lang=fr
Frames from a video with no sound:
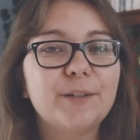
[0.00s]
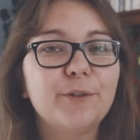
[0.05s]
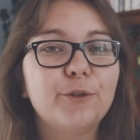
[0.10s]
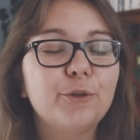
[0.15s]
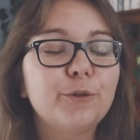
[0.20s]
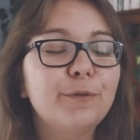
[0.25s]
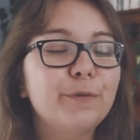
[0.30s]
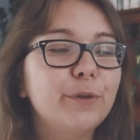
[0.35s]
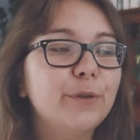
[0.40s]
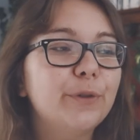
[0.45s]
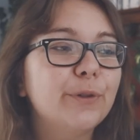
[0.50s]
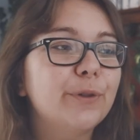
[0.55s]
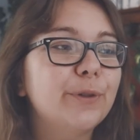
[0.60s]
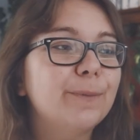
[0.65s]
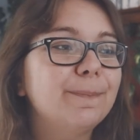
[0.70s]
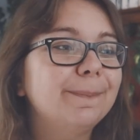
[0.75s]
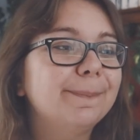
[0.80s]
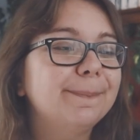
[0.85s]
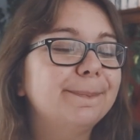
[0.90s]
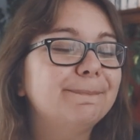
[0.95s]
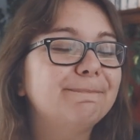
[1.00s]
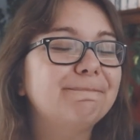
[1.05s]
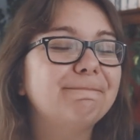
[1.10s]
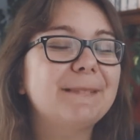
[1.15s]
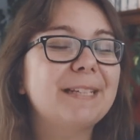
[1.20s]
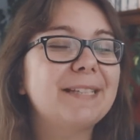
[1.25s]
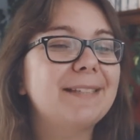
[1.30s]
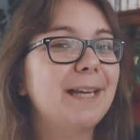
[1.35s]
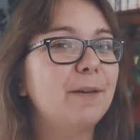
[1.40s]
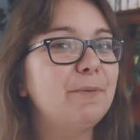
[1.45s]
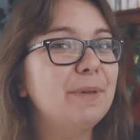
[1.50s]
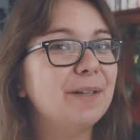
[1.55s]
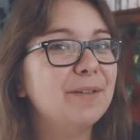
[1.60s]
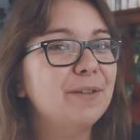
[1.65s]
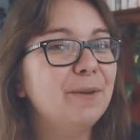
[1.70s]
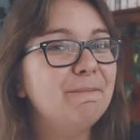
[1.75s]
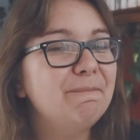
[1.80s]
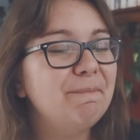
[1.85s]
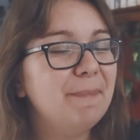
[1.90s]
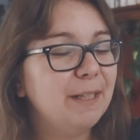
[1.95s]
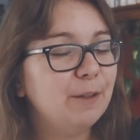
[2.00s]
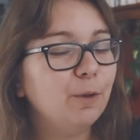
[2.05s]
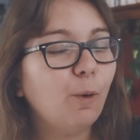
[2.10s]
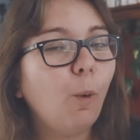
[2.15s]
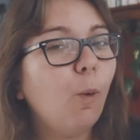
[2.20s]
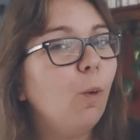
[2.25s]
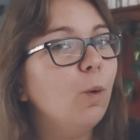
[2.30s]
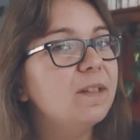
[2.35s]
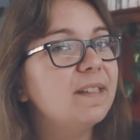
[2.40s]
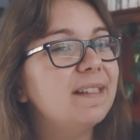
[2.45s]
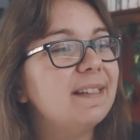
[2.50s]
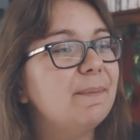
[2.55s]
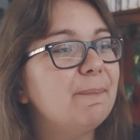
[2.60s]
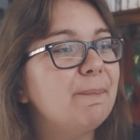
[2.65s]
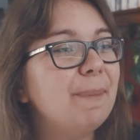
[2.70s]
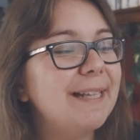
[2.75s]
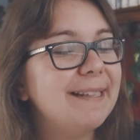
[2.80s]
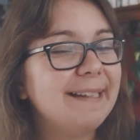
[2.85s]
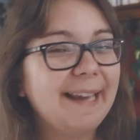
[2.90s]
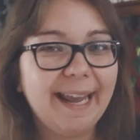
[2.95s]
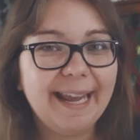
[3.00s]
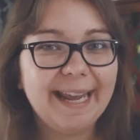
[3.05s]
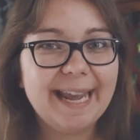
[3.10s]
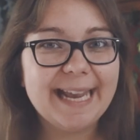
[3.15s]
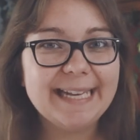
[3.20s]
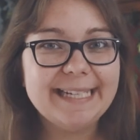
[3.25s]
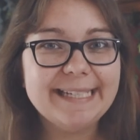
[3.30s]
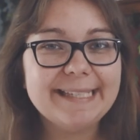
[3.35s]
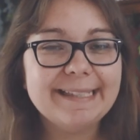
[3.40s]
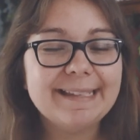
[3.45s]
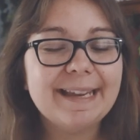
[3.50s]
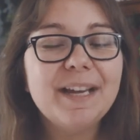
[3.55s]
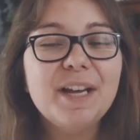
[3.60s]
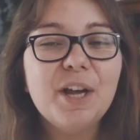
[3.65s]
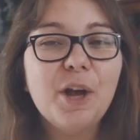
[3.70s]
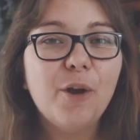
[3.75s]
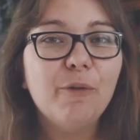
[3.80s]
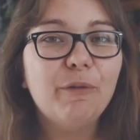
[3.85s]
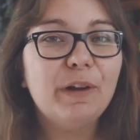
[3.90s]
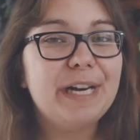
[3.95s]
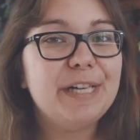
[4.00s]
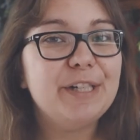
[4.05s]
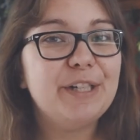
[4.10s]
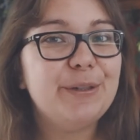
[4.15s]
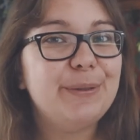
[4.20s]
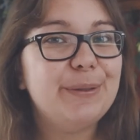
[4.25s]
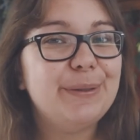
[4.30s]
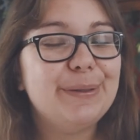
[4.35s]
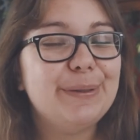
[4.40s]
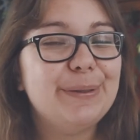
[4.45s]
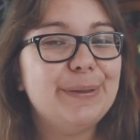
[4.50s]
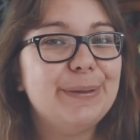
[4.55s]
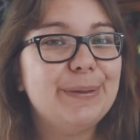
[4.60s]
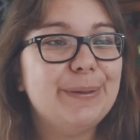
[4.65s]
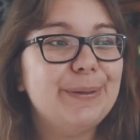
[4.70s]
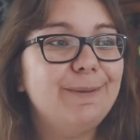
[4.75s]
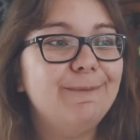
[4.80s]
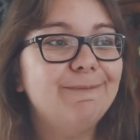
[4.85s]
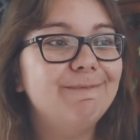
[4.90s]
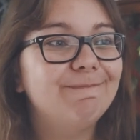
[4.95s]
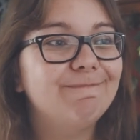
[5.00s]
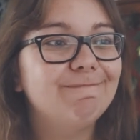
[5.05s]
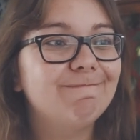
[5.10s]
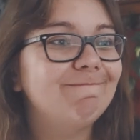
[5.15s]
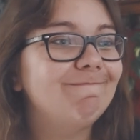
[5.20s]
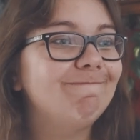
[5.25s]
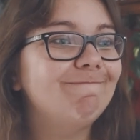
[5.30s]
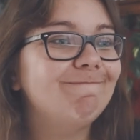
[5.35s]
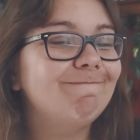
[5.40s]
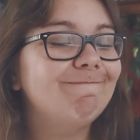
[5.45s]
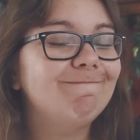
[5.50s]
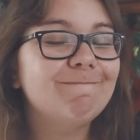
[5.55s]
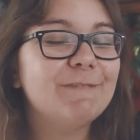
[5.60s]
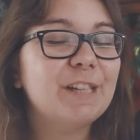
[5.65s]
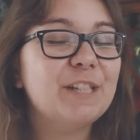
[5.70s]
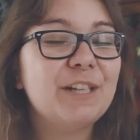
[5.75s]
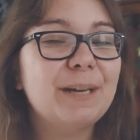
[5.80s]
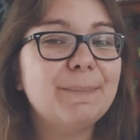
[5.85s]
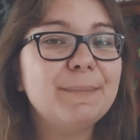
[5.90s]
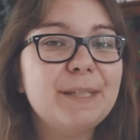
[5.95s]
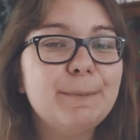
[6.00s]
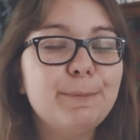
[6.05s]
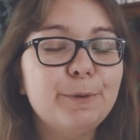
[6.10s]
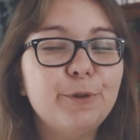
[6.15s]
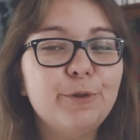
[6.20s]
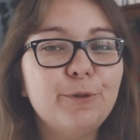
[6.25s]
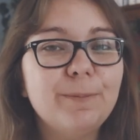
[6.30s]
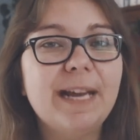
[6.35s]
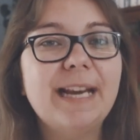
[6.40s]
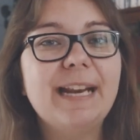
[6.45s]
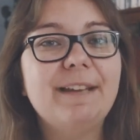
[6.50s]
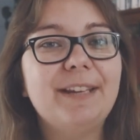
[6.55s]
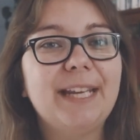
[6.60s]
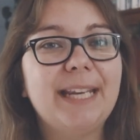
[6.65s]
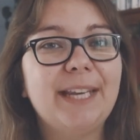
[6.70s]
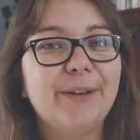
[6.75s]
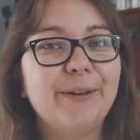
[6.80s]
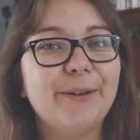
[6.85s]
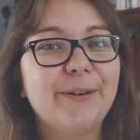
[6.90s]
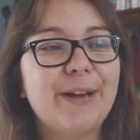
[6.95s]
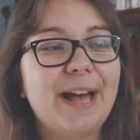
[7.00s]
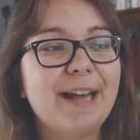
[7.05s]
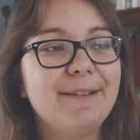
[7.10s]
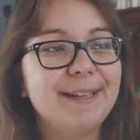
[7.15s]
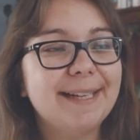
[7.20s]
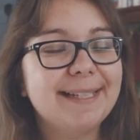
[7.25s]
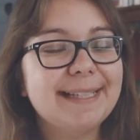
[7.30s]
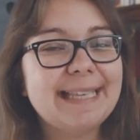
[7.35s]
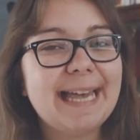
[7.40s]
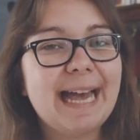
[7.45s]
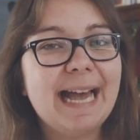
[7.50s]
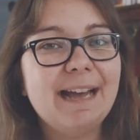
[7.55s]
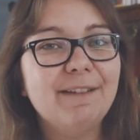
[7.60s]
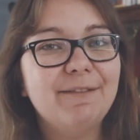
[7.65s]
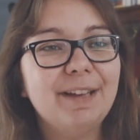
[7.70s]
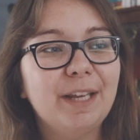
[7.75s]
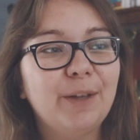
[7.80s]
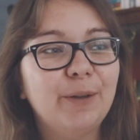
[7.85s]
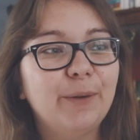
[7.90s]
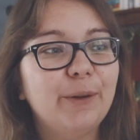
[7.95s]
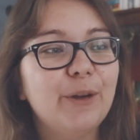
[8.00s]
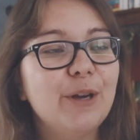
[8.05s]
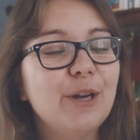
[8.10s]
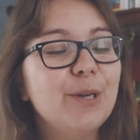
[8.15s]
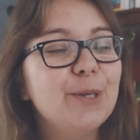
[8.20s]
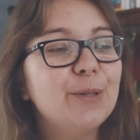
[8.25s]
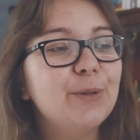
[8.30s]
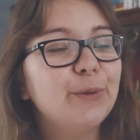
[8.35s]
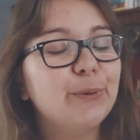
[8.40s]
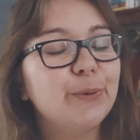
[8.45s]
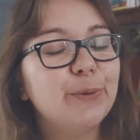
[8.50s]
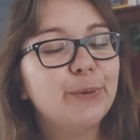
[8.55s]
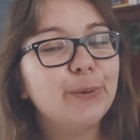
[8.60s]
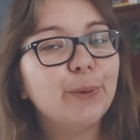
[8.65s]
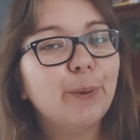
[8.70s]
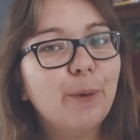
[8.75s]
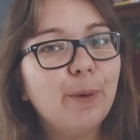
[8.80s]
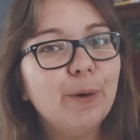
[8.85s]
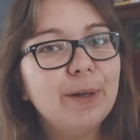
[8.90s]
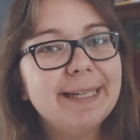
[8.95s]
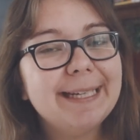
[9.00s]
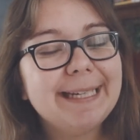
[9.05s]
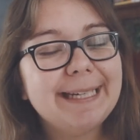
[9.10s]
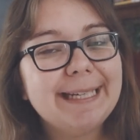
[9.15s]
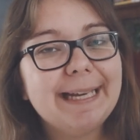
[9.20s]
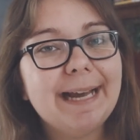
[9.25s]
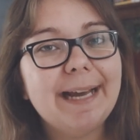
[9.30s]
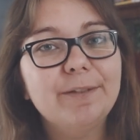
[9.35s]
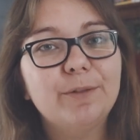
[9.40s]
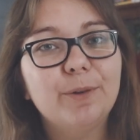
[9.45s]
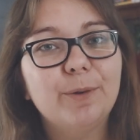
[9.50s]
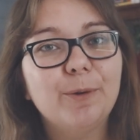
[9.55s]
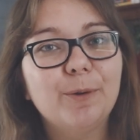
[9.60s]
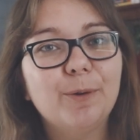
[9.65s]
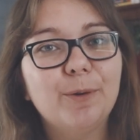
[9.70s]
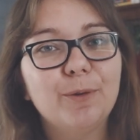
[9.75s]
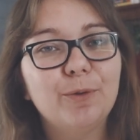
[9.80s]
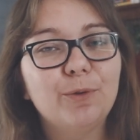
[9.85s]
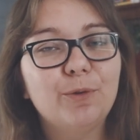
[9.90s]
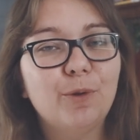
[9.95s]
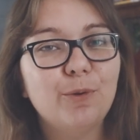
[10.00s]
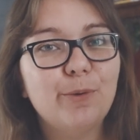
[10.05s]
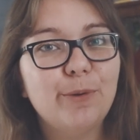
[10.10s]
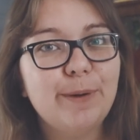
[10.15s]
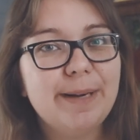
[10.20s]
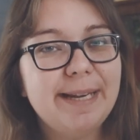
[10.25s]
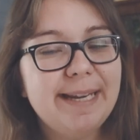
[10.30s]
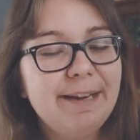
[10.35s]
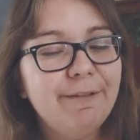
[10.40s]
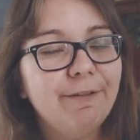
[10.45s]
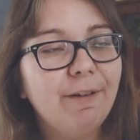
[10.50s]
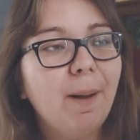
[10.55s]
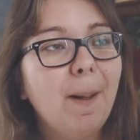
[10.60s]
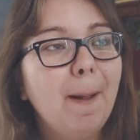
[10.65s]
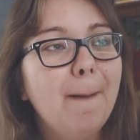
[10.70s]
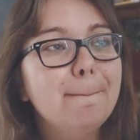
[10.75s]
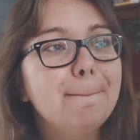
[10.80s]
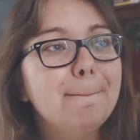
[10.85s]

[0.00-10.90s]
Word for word: Je trouve que ça lui ressemble pas trop, c'est pas très réaliste. Voilà, j'ai un petit peu du mal avec, euh, avec ça, avec euh, ce rôle qu'il a dans, le livre.